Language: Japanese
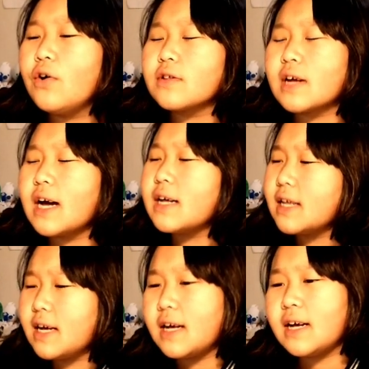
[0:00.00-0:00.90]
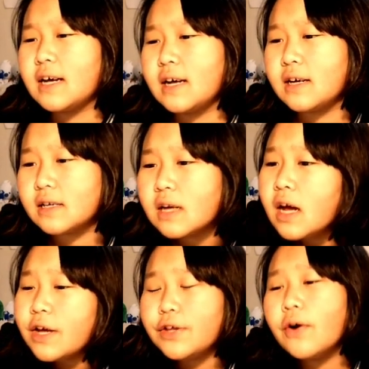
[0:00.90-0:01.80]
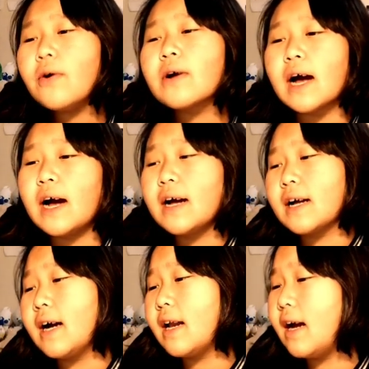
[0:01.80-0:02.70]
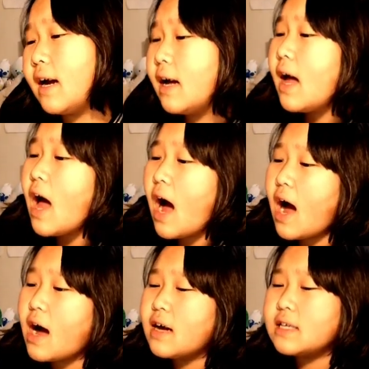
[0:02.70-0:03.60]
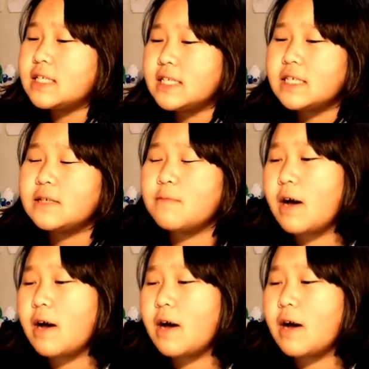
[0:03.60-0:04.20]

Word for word: のかな予感から始